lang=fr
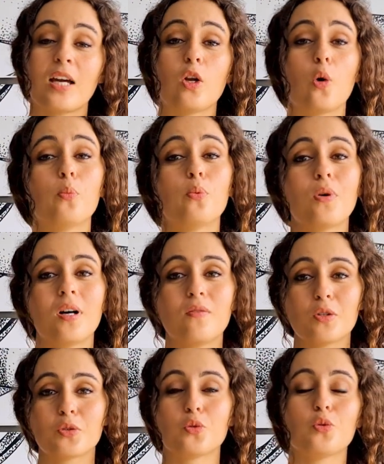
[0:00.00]
Alors, pour
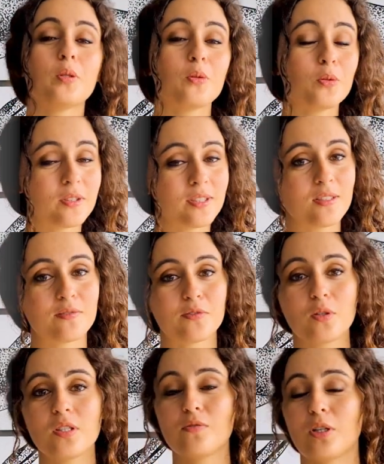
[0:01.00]
avoir ton numéro de
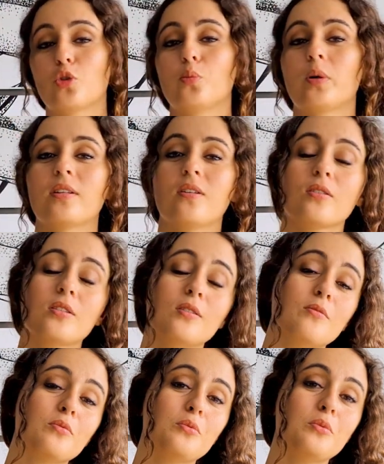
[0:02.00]
téléphone, il faudra que tu prennes
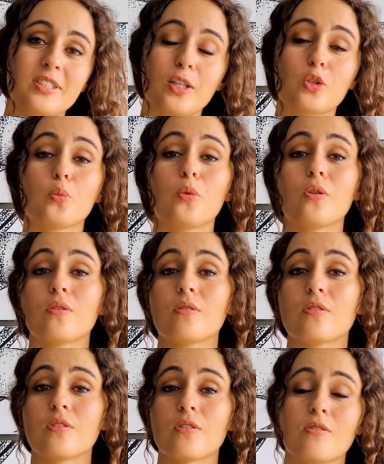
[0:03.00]
rendez-vous directement
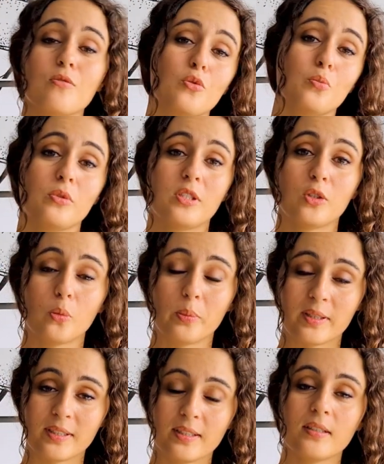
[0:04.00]
dans une boutique
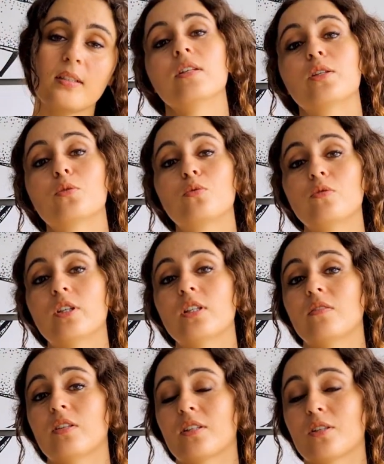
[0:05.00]
OPT et que tu viennes
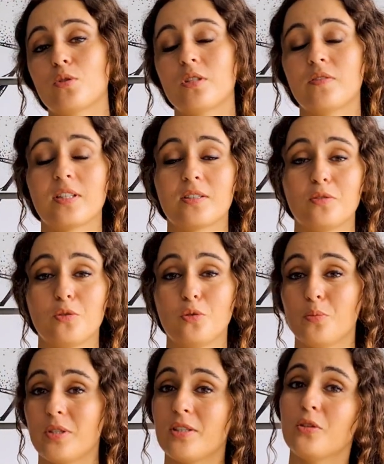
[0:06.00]
avec un justificatif de
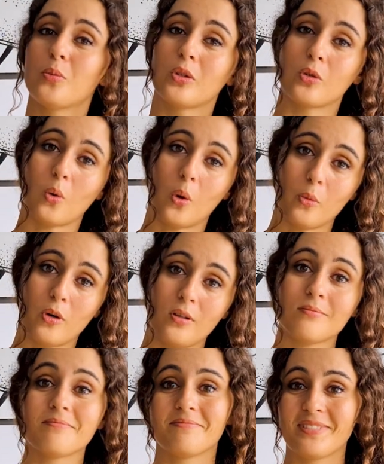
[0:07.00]
domicile de moins de 3 mois,
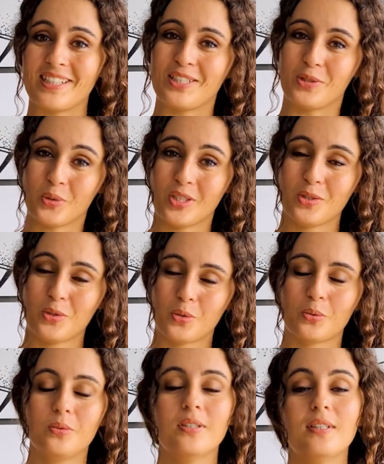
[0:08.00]
calédonien du
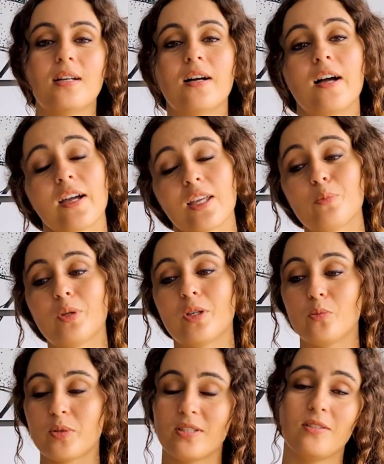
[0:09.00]
coup, un RIB et
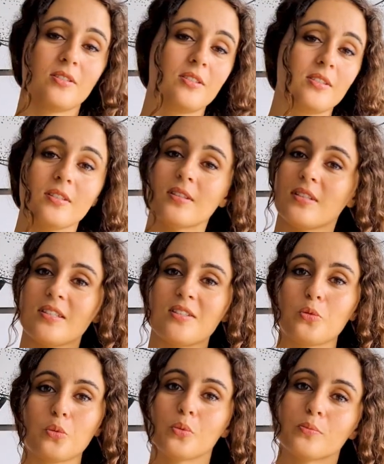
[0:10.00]
une pièce d'identité, et
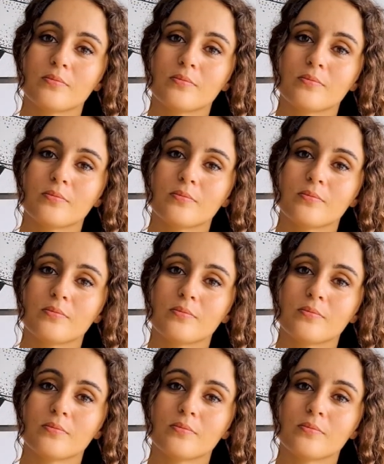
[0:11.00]
c'est tout.